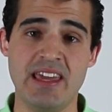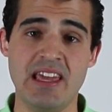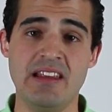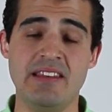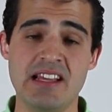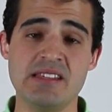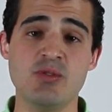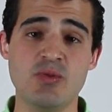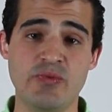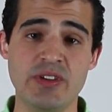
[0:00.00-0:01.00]
قال ان لازم
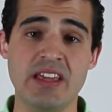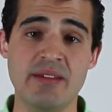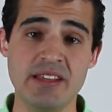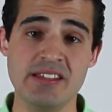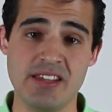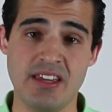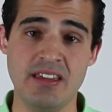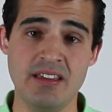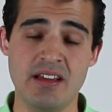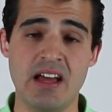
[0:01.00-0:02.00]
يكون في تامين صحي